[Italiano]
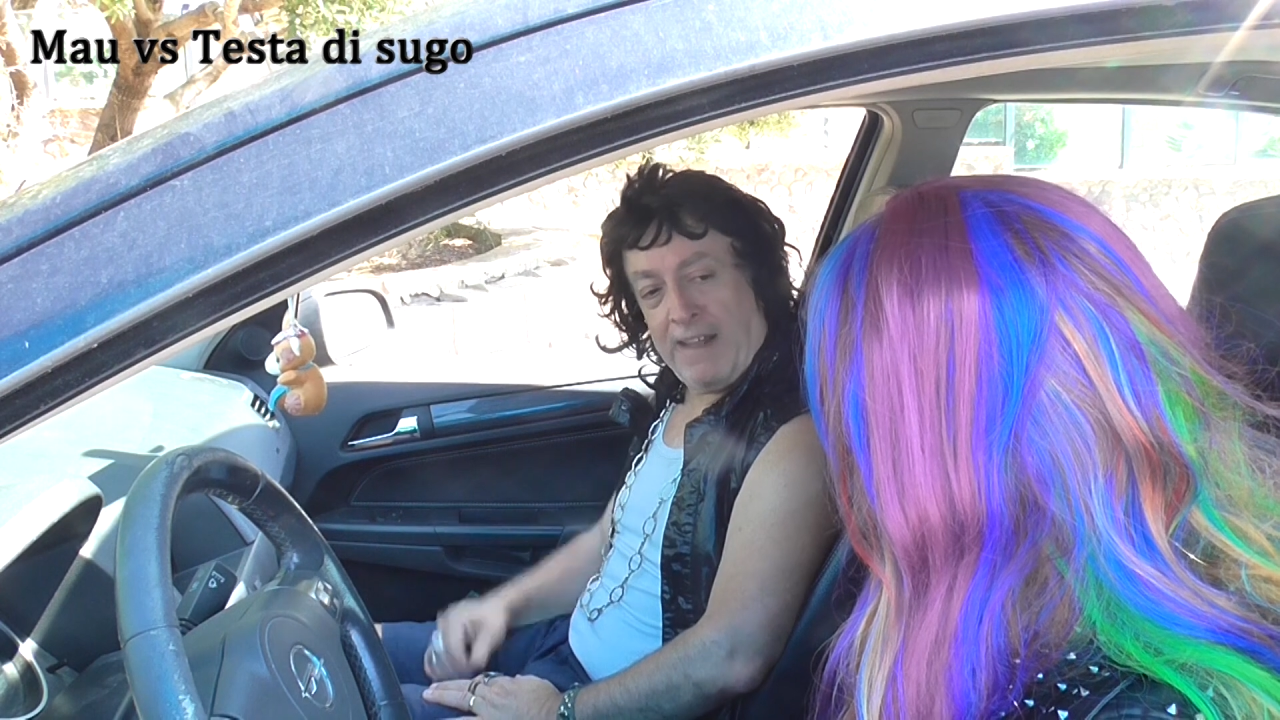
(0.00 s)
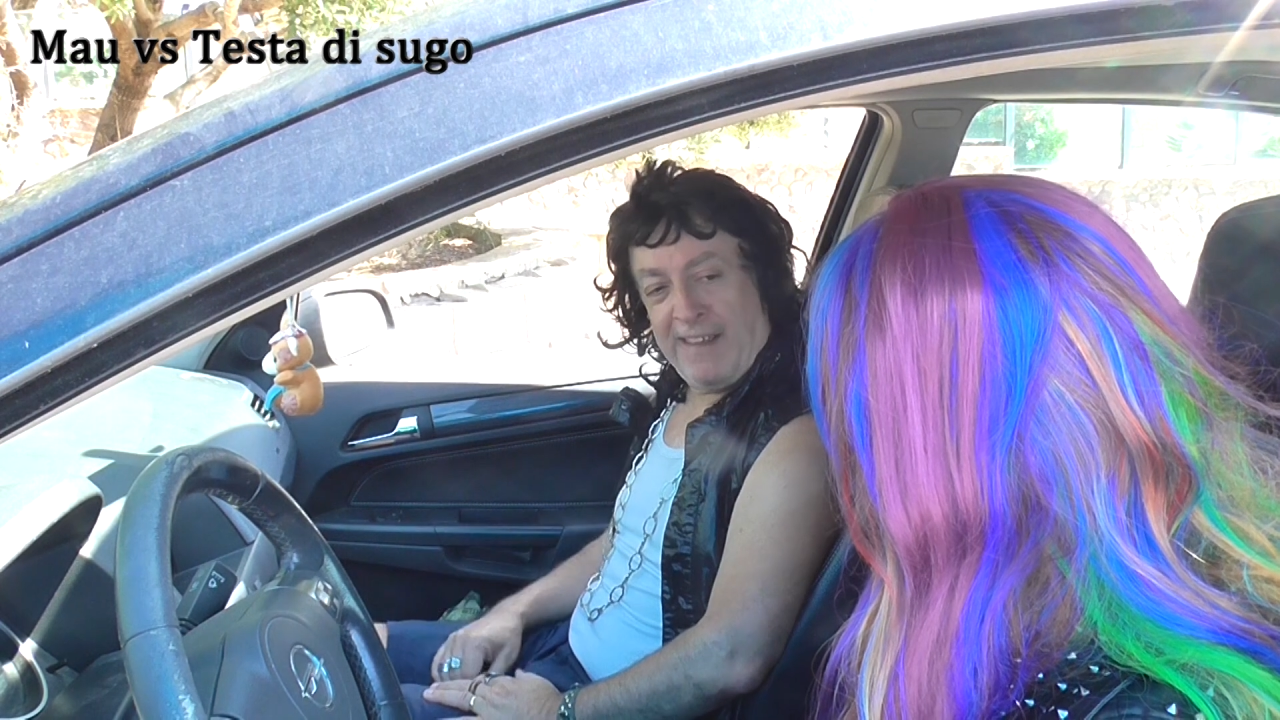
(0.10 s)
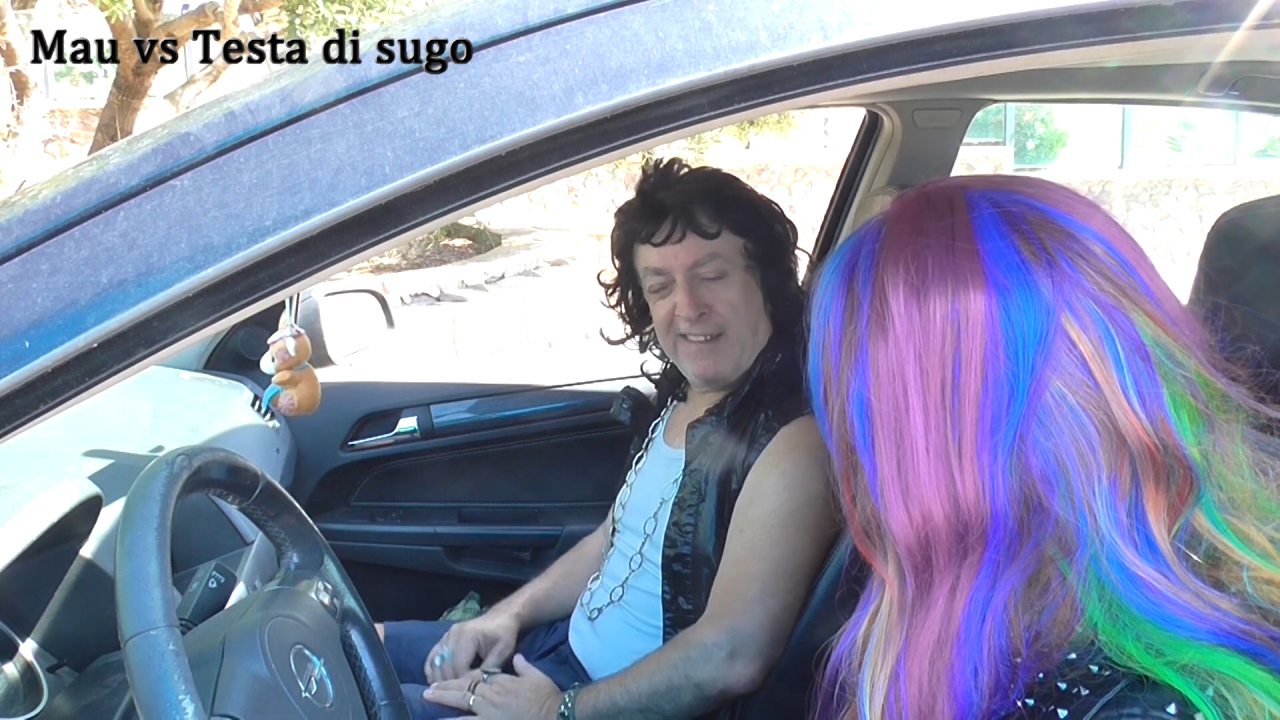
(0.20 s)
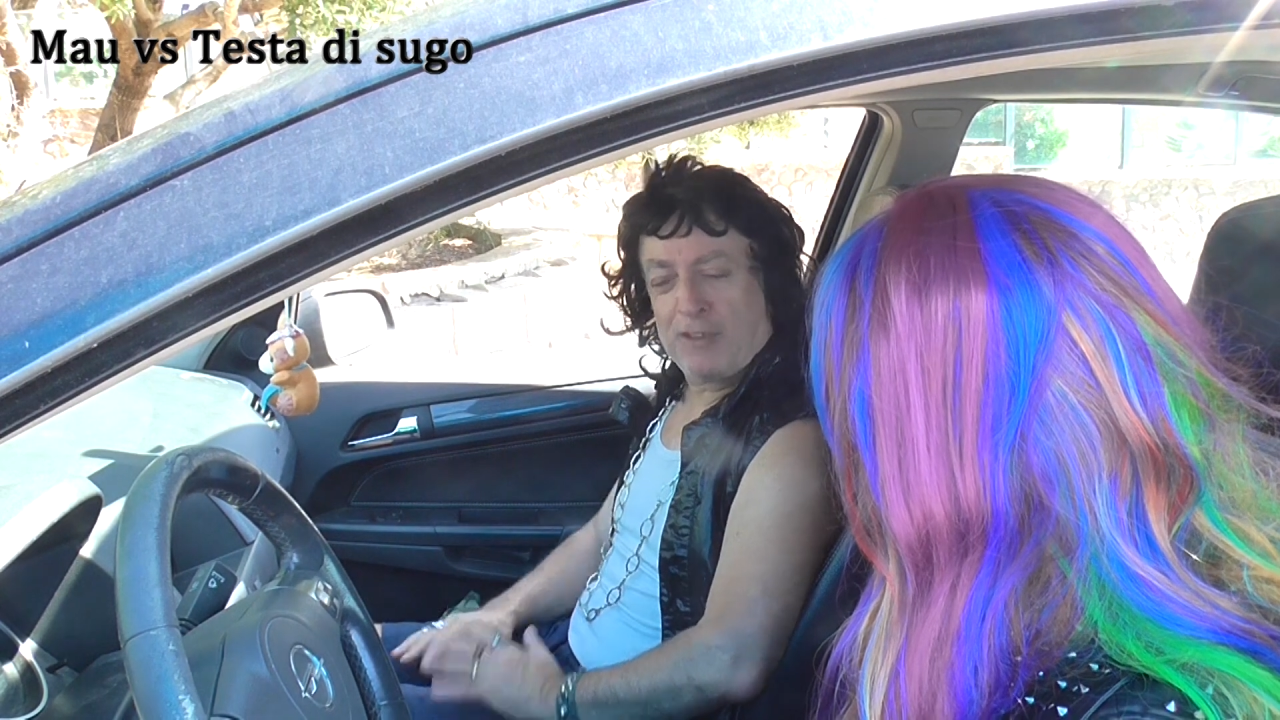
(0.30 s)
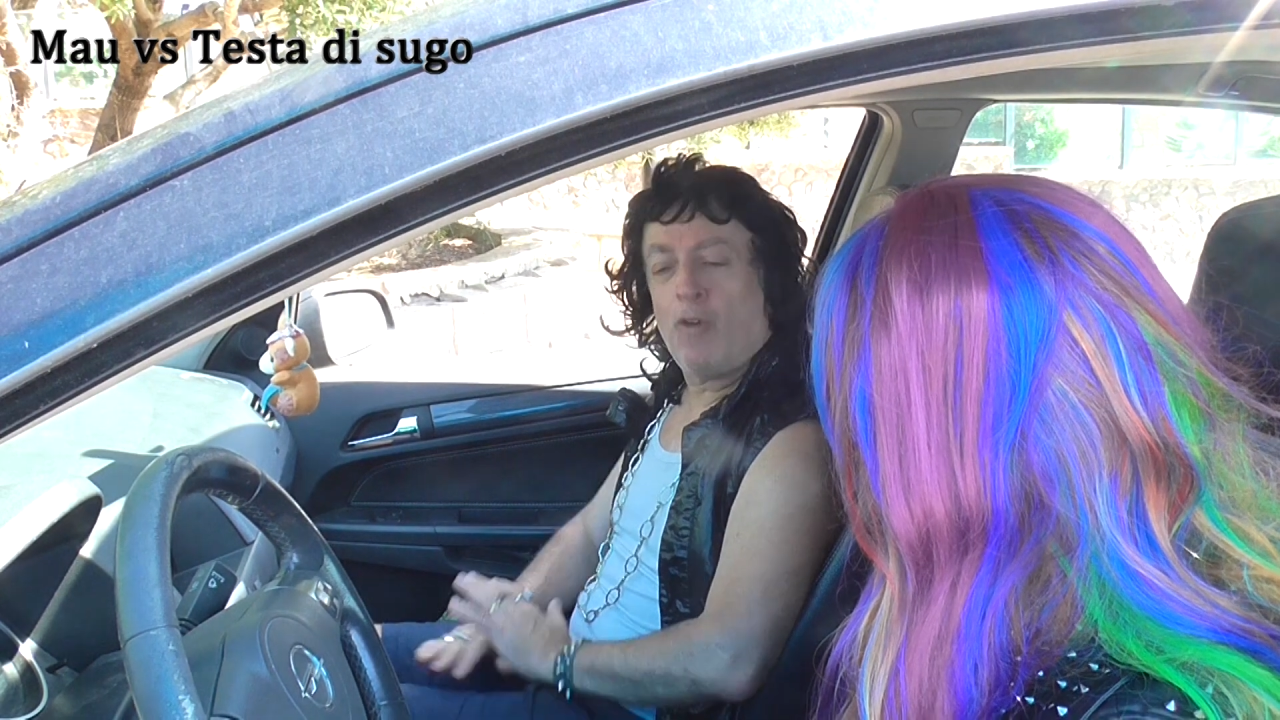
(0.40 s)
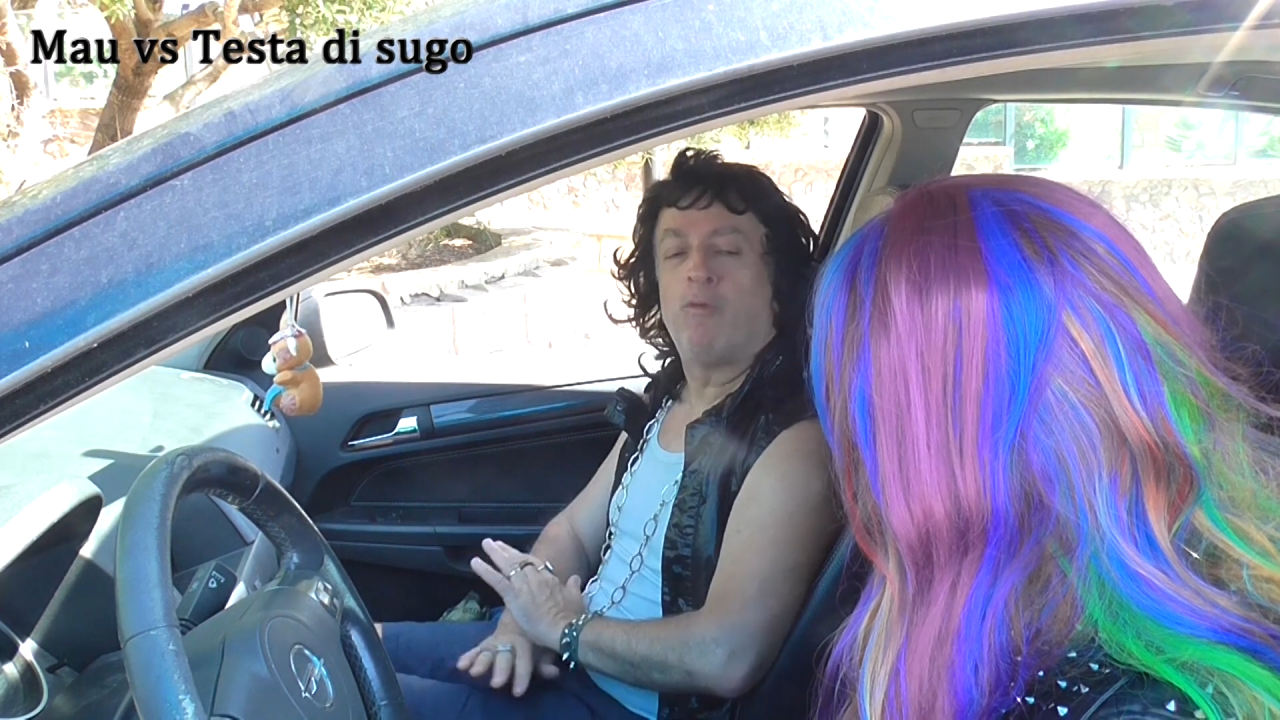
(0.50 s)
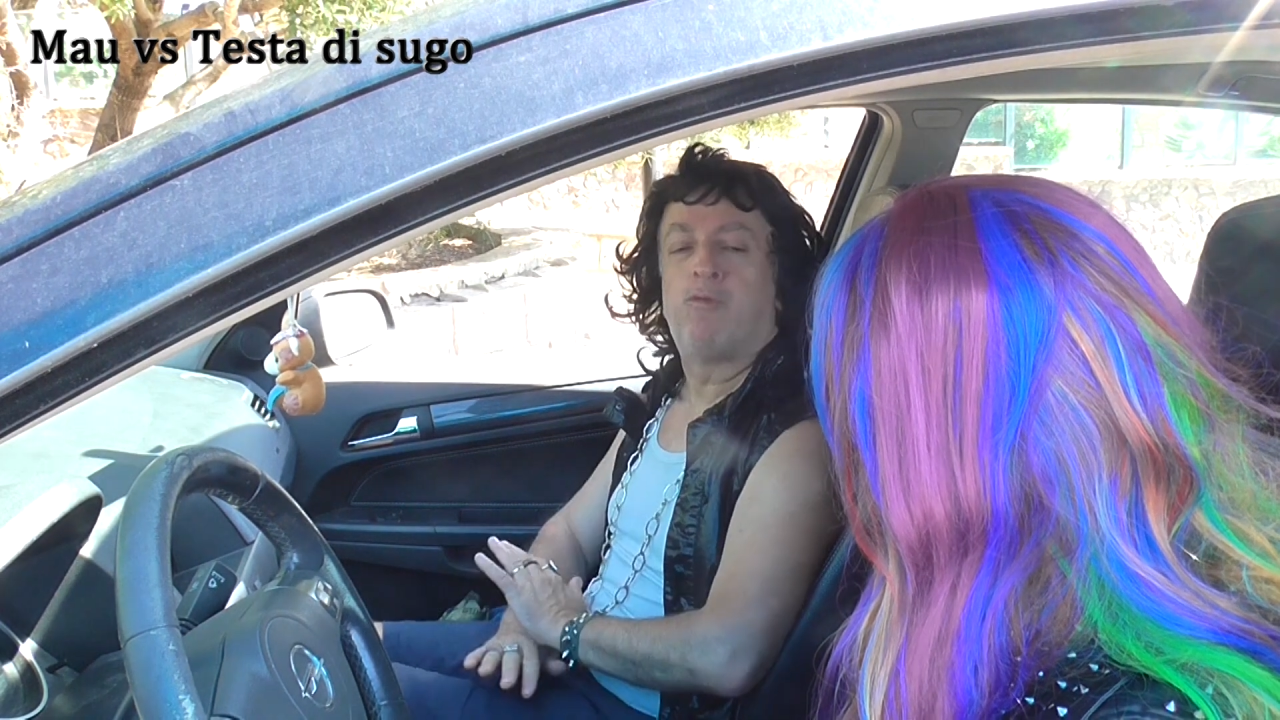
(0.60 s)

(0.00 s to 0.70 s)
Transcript: adesso.